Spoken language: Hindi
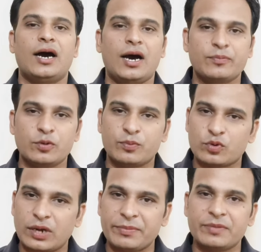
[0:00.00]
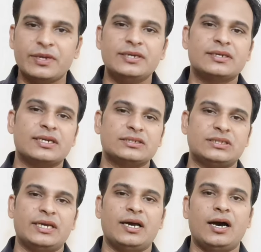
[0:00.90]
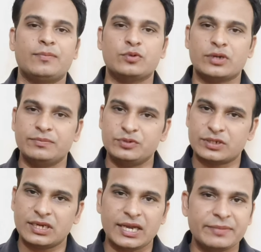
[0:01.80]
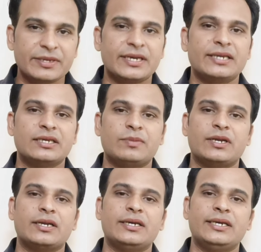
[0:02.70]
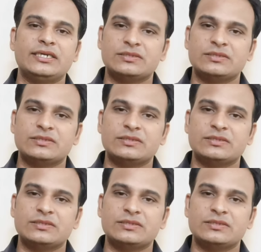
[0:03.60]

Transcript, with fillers: आपको प्रोग्रामिंग में इंटरेस्ट है आपको कंप्यूटर की लाइन में करियर बनाना है